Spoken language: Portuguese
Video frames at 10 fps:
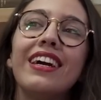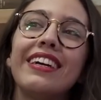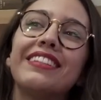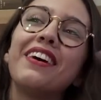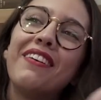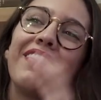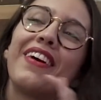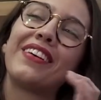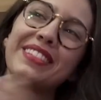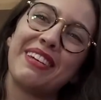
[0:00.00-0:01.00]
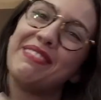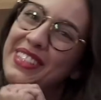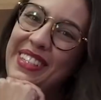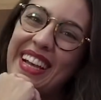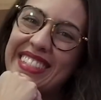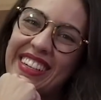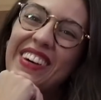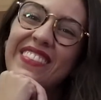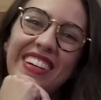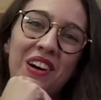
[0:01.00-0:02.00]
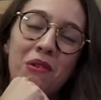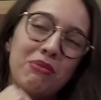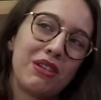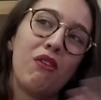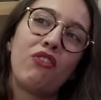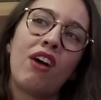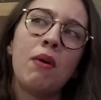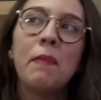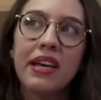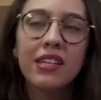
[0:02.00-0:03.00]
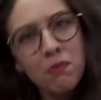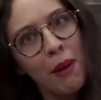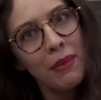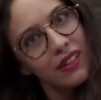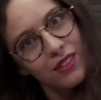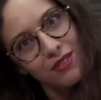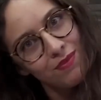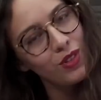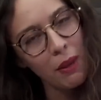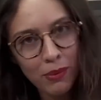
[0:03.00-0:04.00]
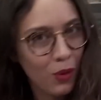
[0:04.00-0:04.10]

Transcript: Então, eu gostei muito dessa Comic Con, porque eu ficava apenas babando o tempo